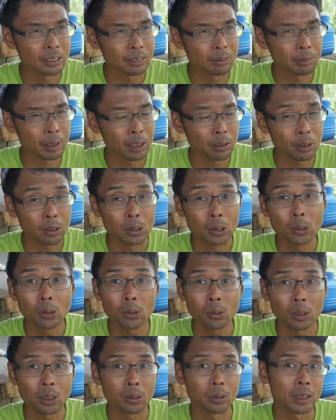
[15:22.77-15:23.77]
まあ、要は
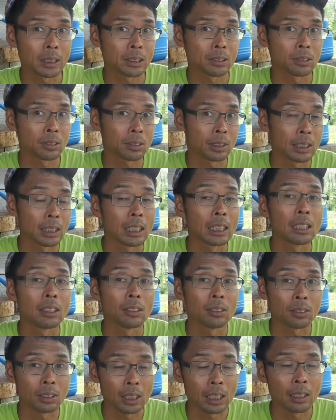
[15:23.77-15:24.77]
クローンで増やすことができ
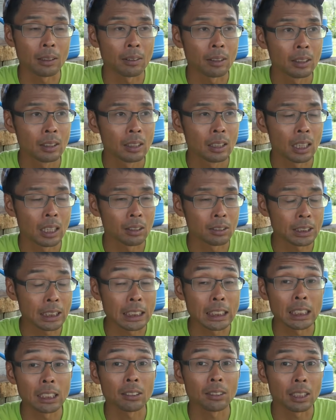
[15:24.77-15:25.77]
るので、あの、
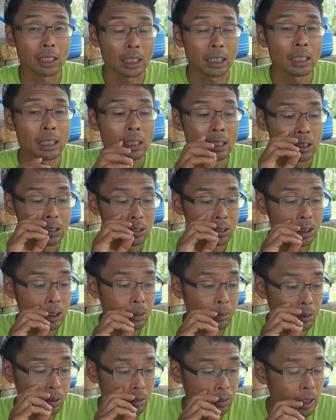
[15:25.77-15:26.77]
差し木とかでね。そういっ
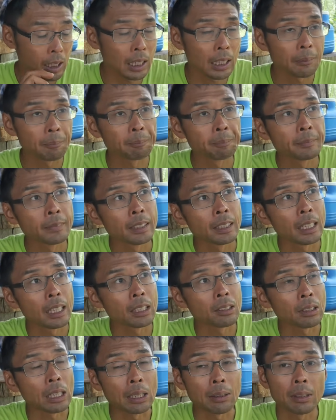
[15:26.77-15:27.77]
たものは、
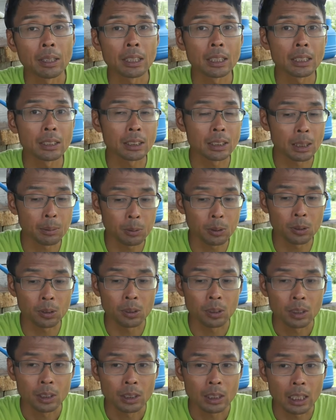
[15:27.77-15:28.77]
えっ、ー、と、F1 品種で
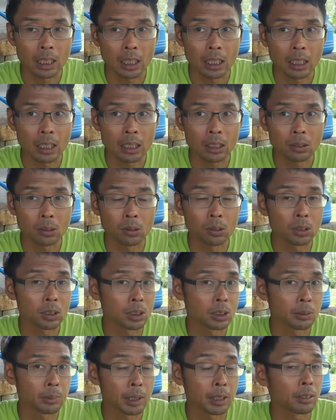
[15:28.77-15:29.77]
も、えー、登
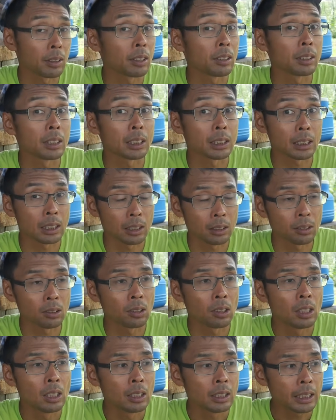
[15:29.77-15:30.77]
録するメリットあるんですけれ
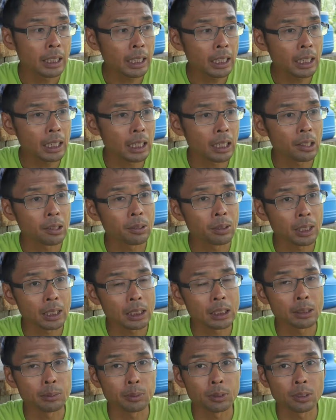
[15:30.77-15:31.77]
ど、種で増
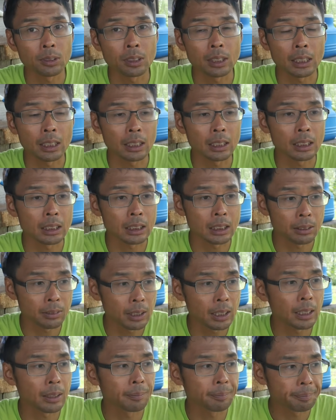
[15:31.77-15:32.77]
やすものに関して
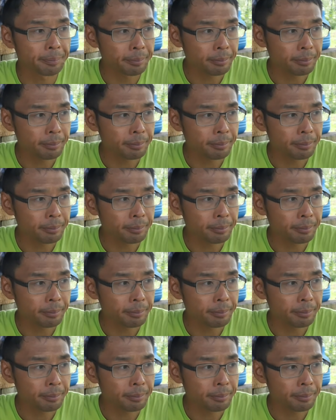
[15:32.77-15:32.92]
は、